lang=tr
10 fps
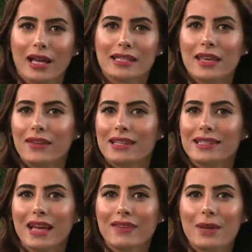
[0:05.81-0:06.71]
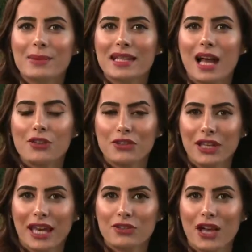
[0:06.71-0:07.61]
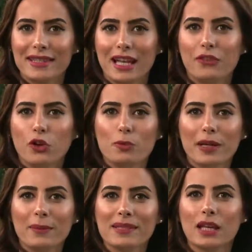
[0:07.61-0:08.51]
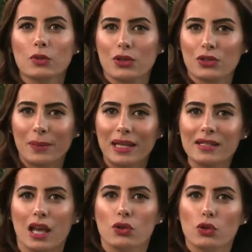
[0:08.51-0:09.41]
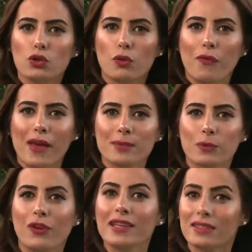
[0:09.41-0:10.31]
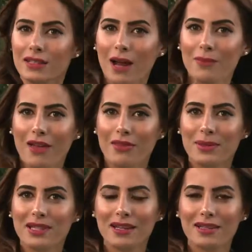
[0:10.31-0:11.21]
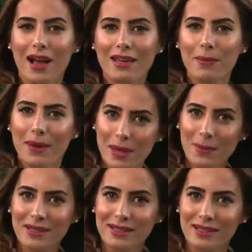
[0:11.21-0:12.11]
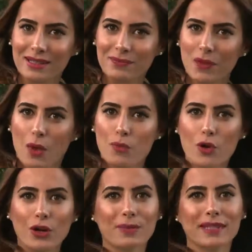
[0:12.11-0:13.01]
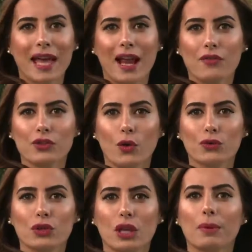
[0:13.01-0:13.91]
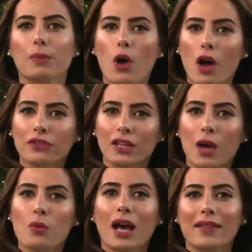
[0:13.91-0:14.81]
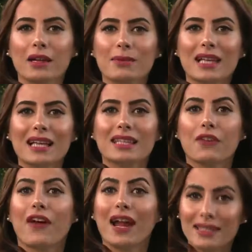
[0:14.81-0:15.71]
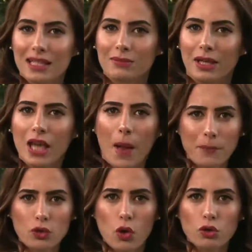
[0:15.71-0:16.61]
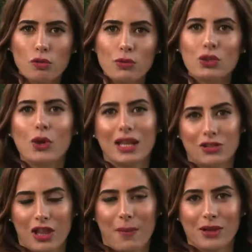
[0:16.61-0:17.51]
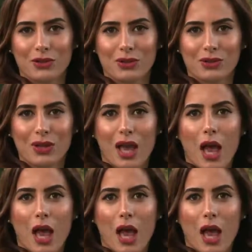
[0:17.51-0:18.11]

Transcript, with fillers: Sevgili izleyenler bizleri aşağıda geçen telefon numaramızdan ulaşabilir. YouTube, Facebook ve Instagram'dan da bizleri takip edebilirsiniz. Programımıza her hafta olduğu gibi bu hafta da avukatlarımızdan Seferat Hanım'la yapmış olduğumuz söyleşiyle başlıyoruz.